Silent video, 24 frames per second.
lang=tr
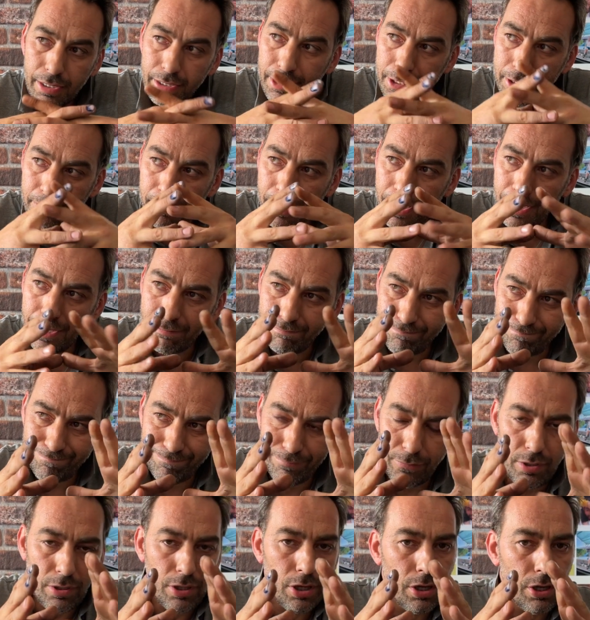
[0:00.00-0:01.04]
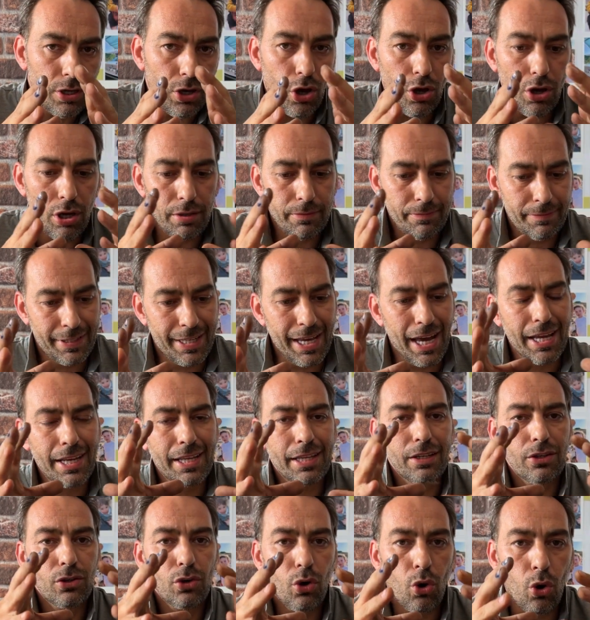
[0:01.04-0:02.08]
Şimdi yani
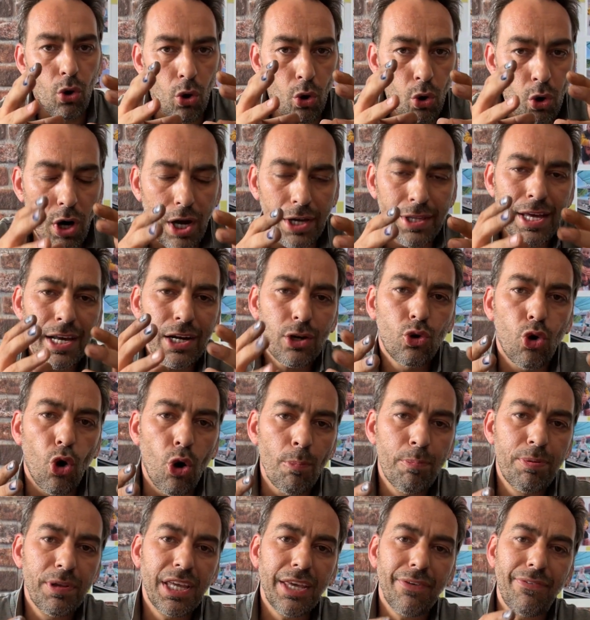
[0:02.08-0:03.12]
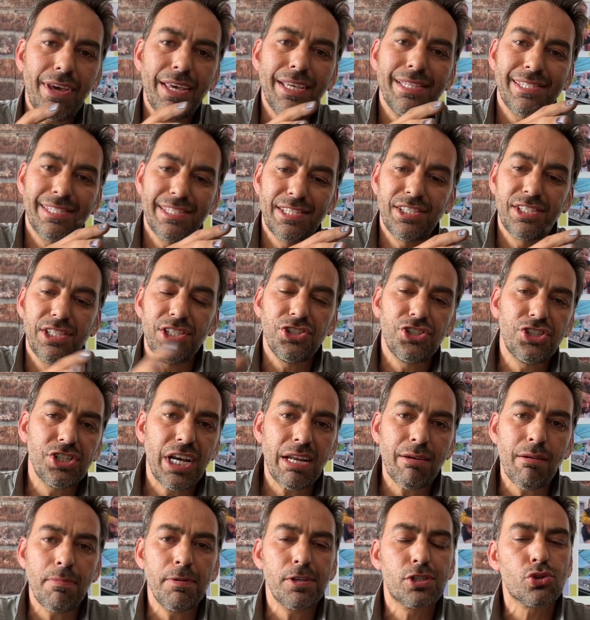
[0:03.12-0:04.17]
o kadar komplike ve
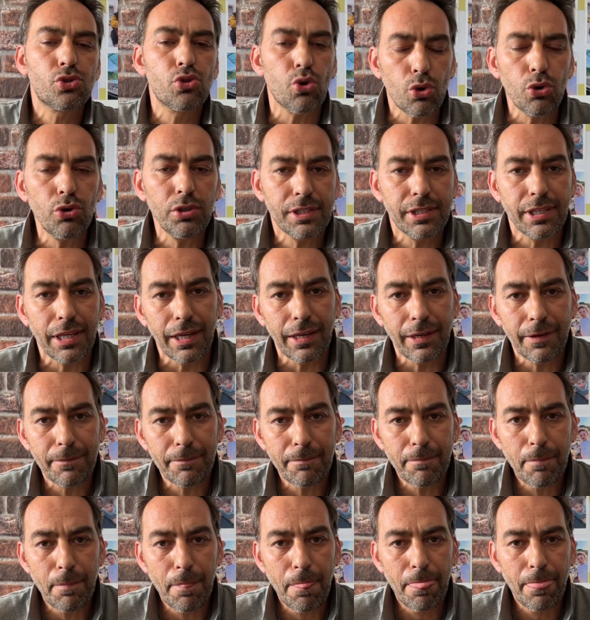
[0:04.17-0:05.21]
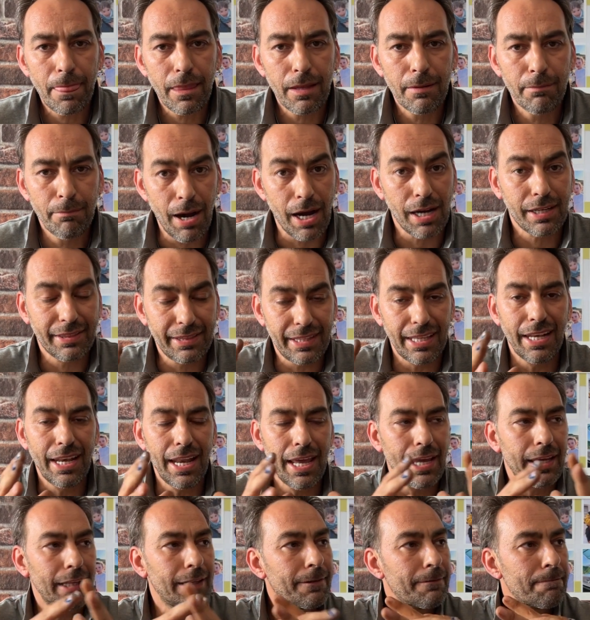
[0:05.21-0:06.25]
zincirleme bir sorun ki. Bak
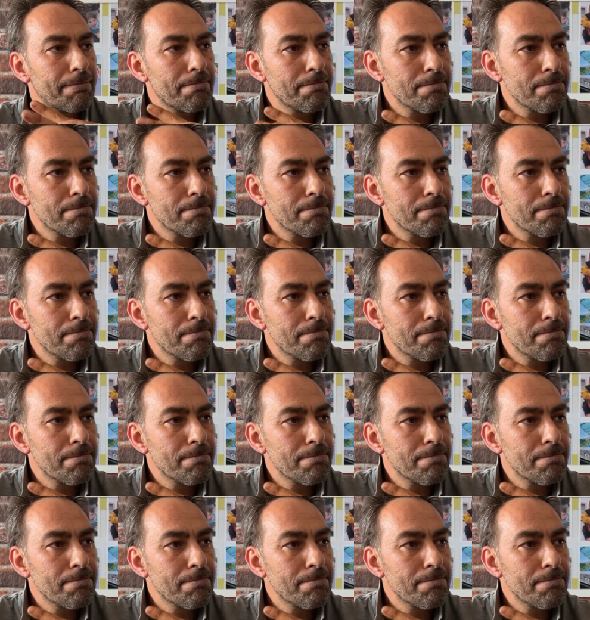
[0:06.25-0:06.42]
dinleyin.